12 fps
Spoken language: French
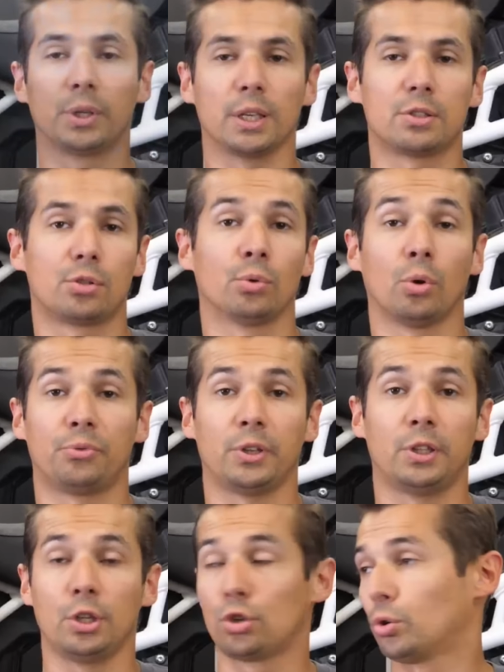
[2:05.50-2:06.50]
aux questions en
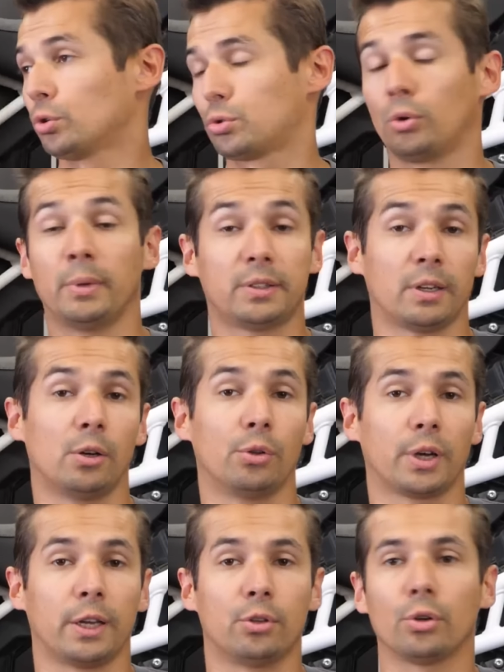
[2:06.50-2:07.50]
fait des gens sur le matériel
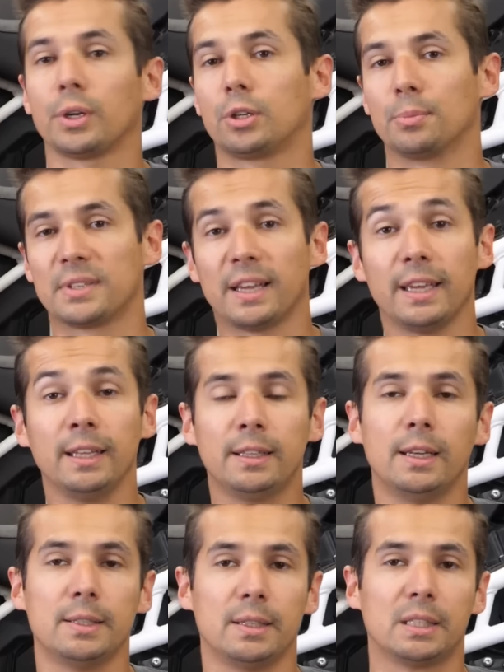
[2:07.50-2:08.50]
Lone Rider, et comme ça
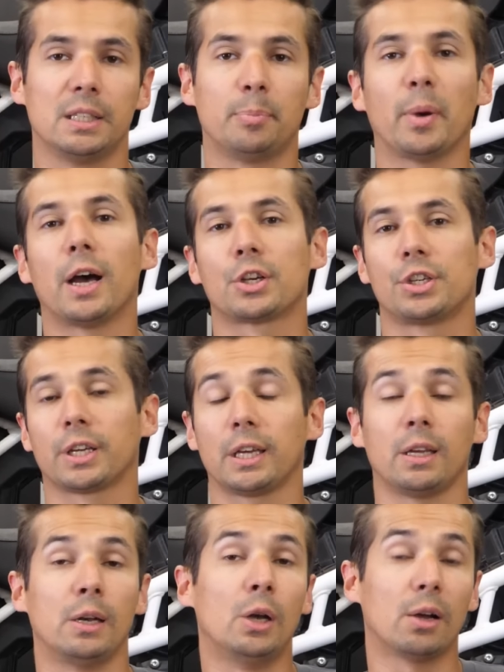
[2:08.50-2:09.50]
aider les équipes à
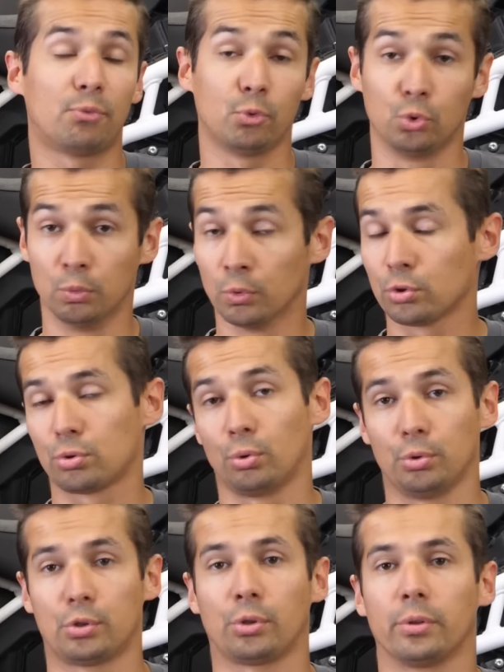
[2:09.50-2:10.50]
gérer l'afflux de monde sur
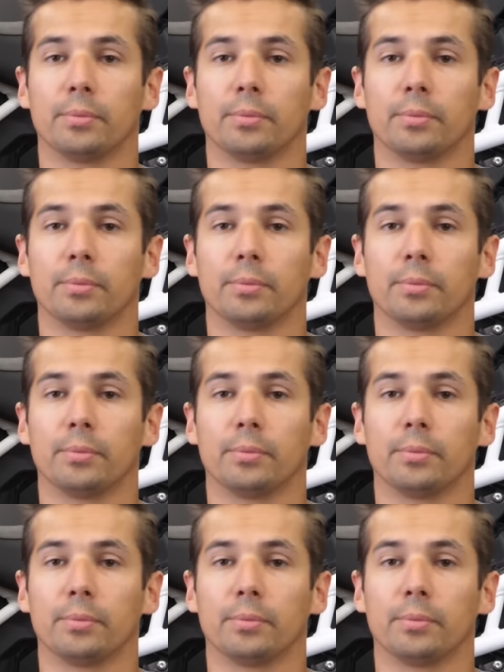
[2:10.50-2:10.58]
le stand.